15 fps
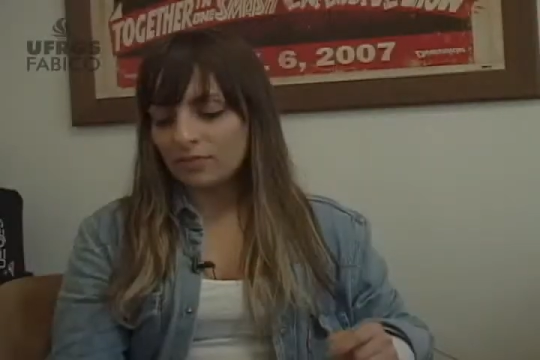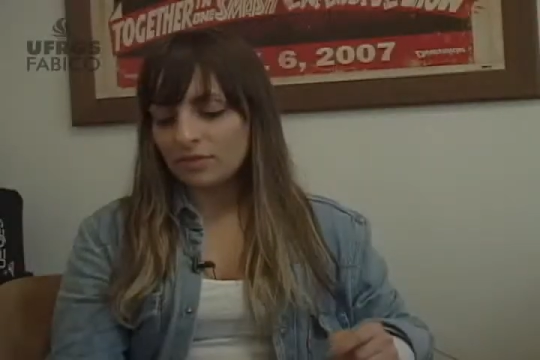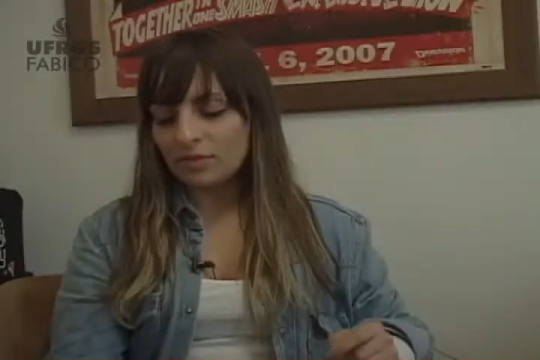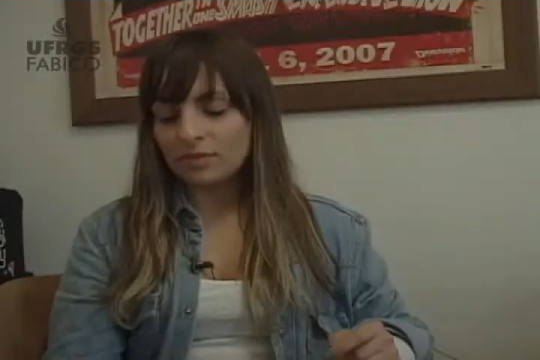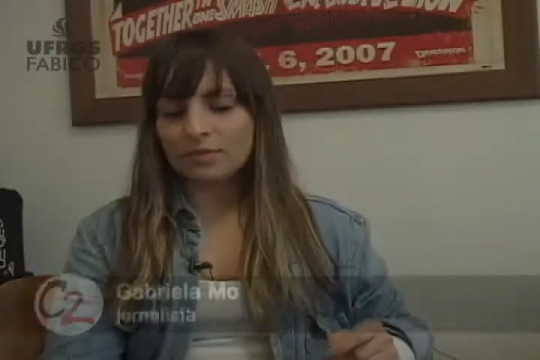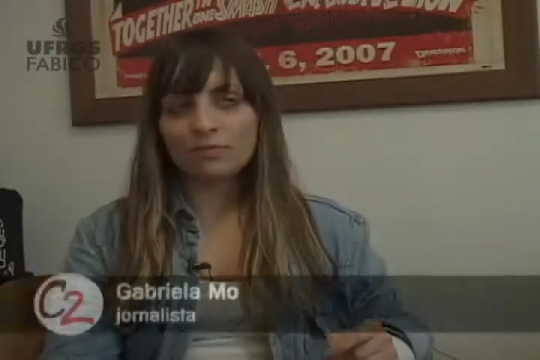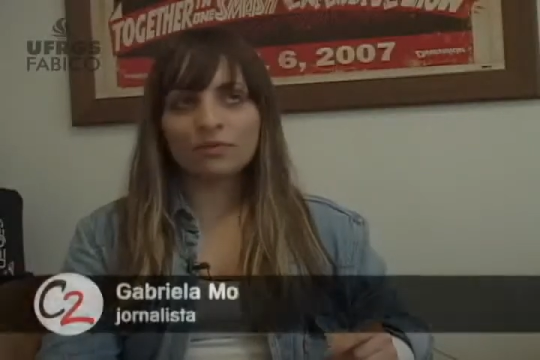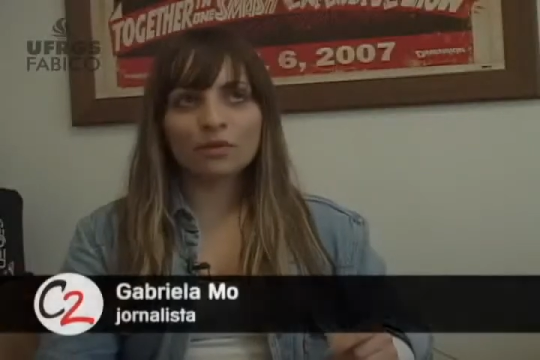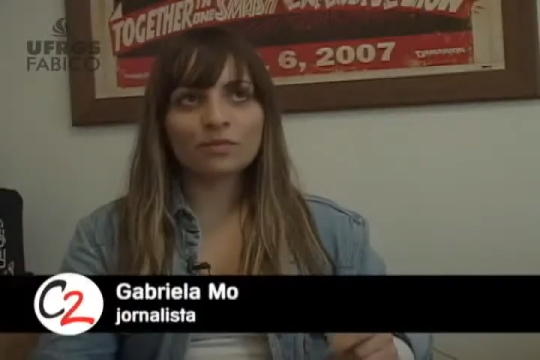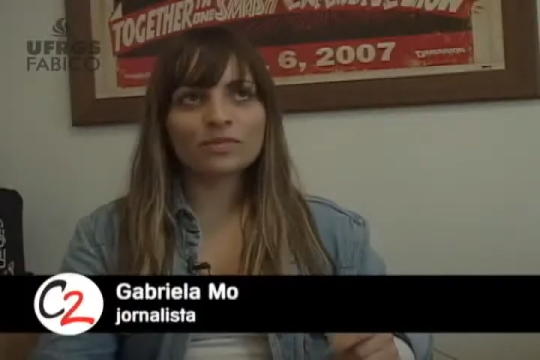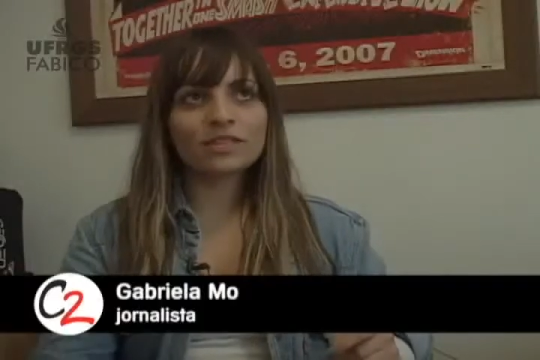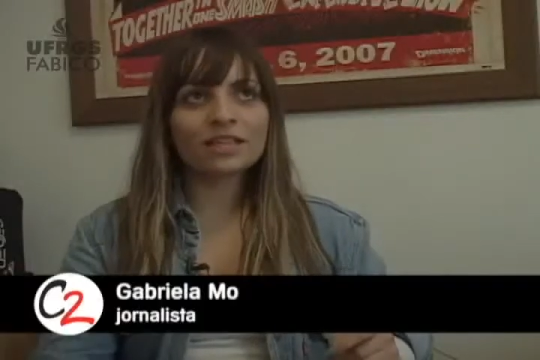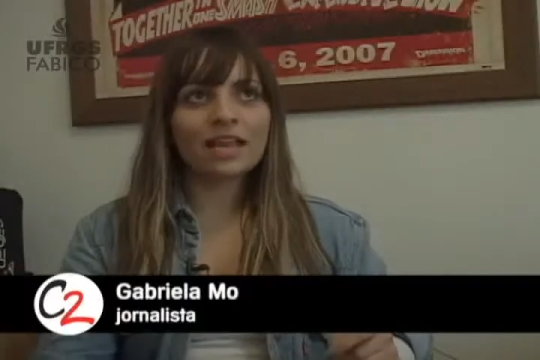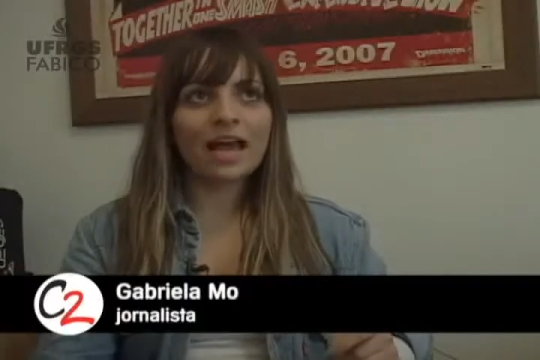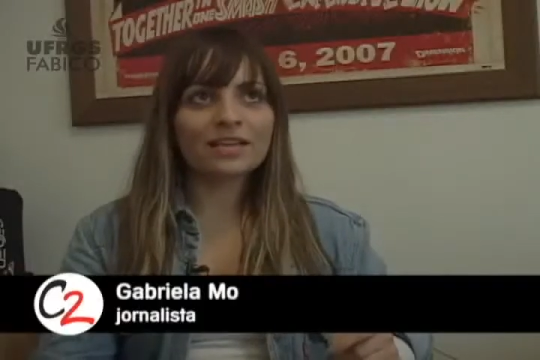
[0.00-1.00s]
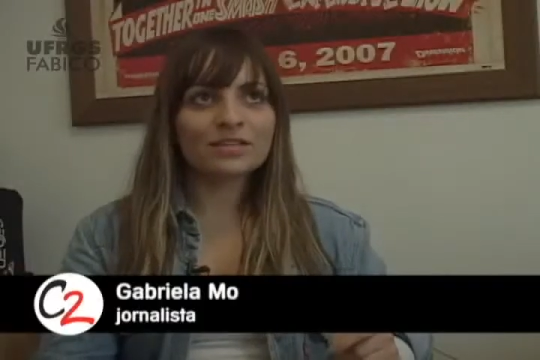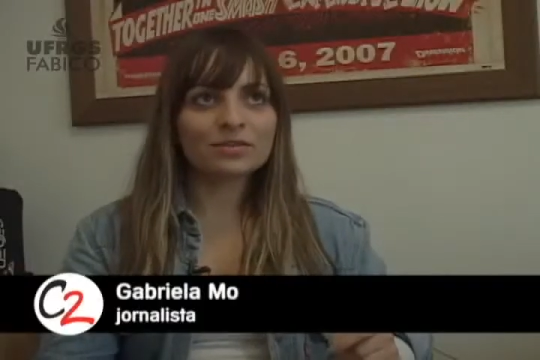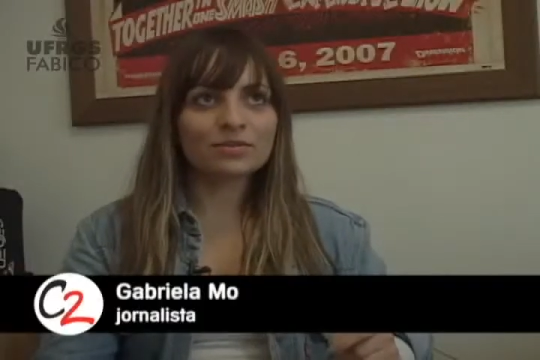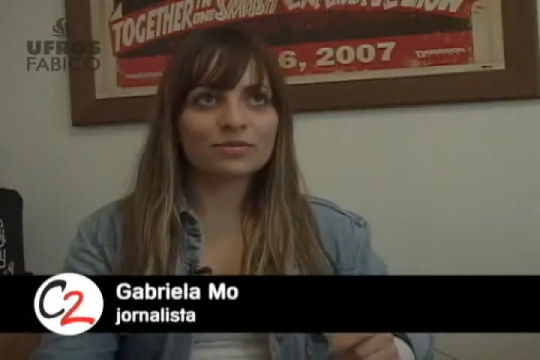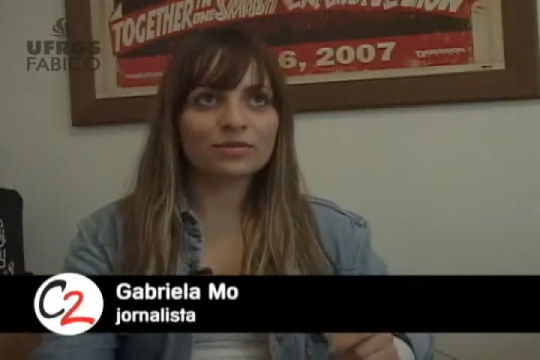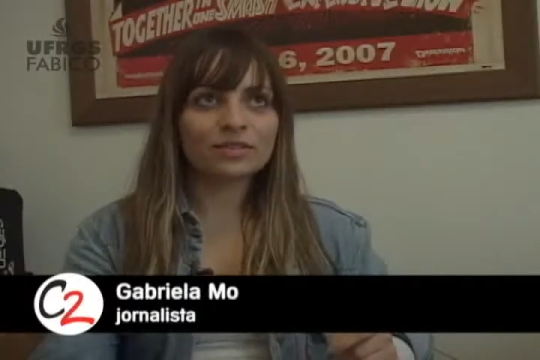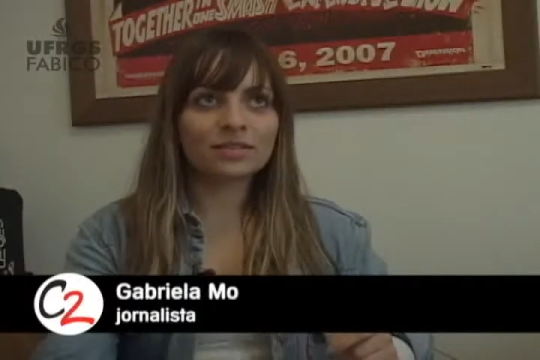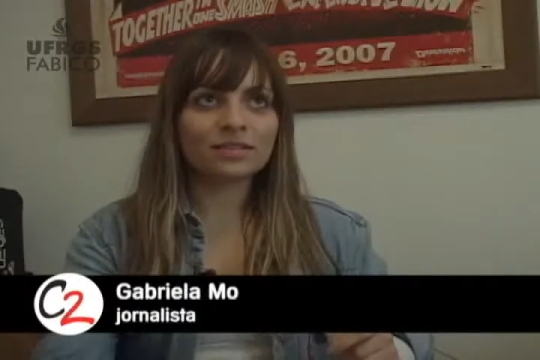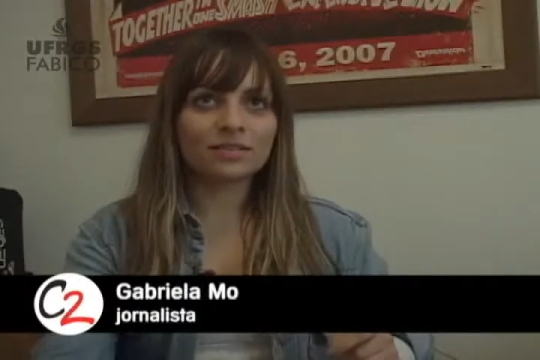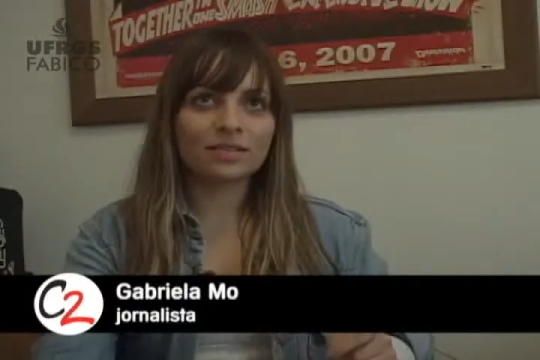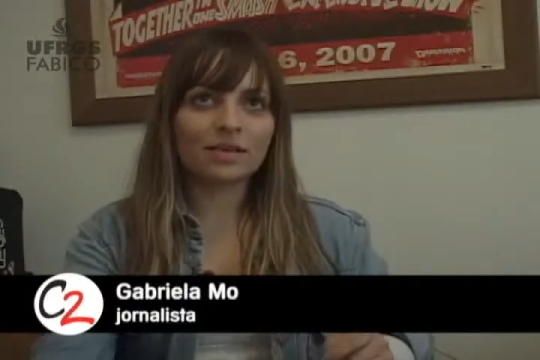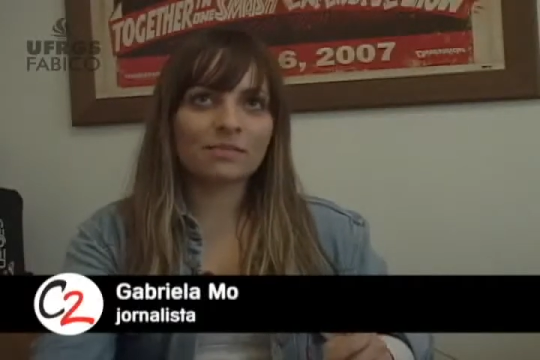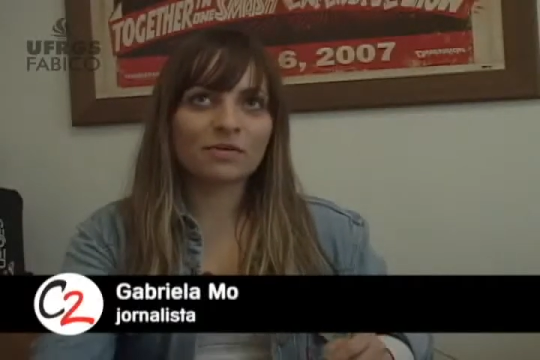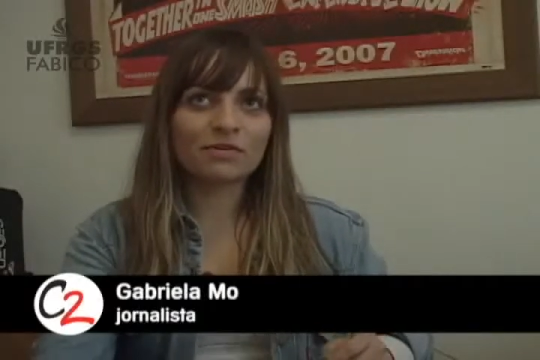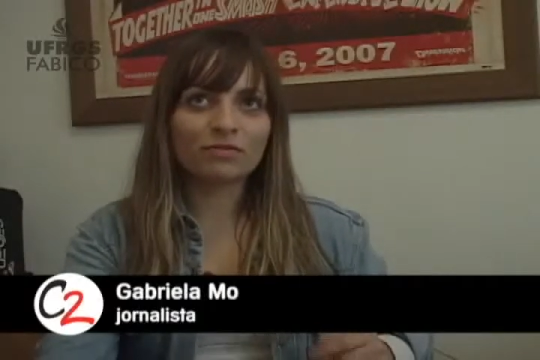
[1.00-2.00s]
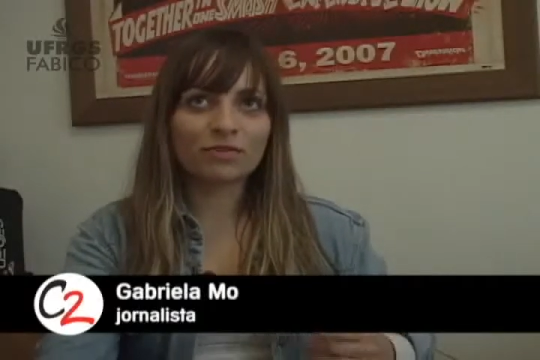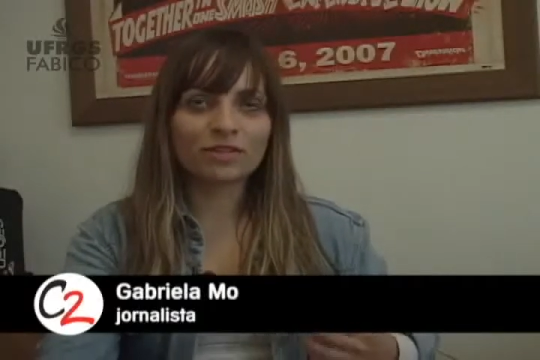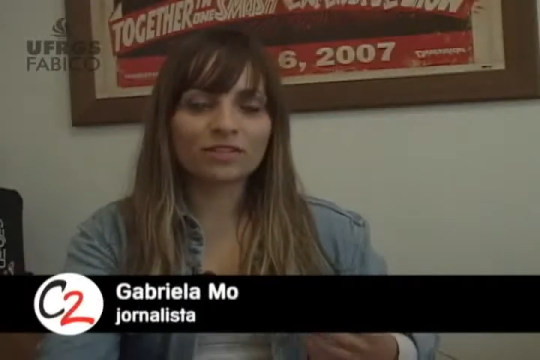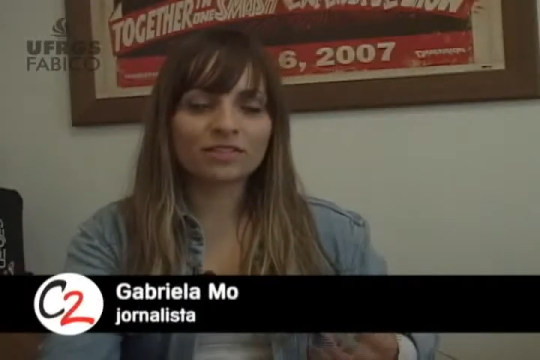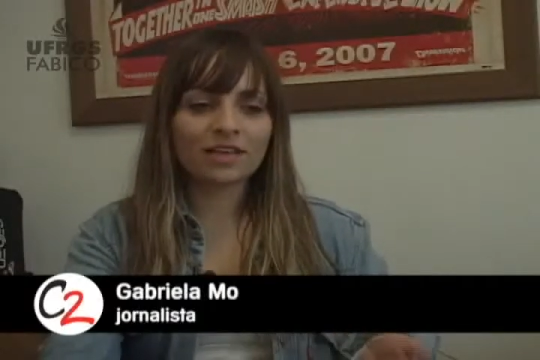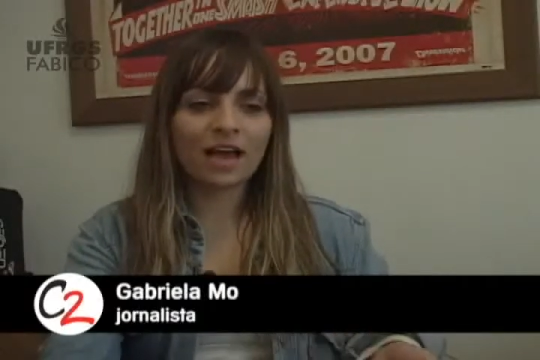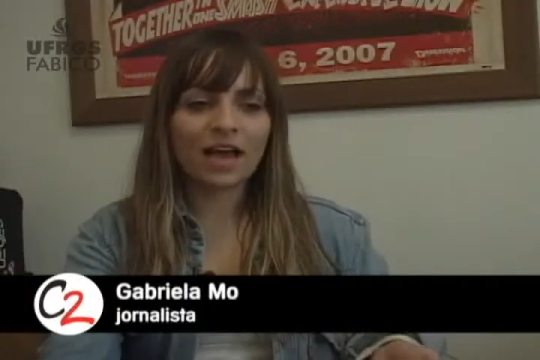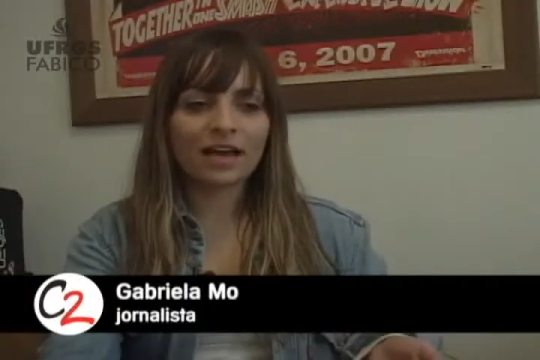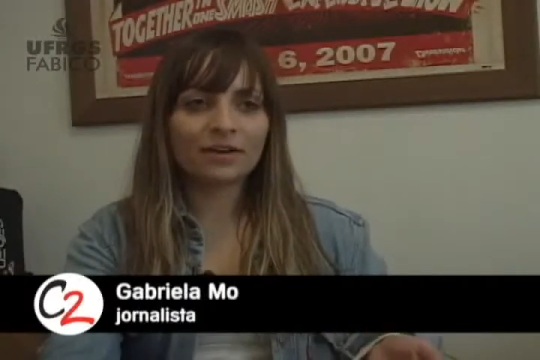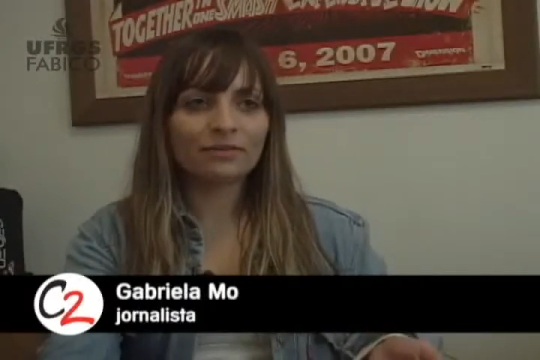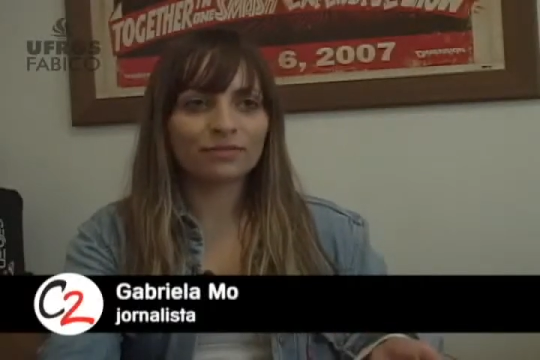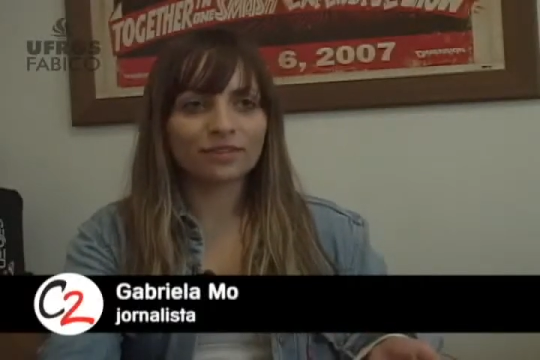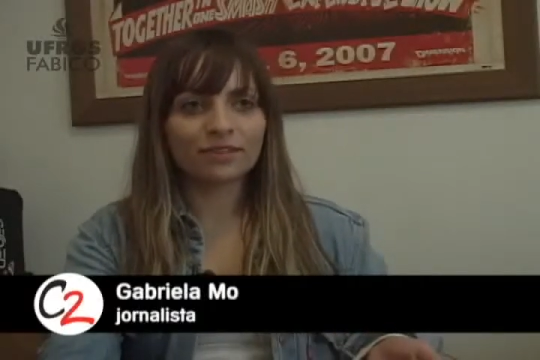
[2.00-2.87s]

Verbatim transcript: os filmes clássicos que sempre influenciaram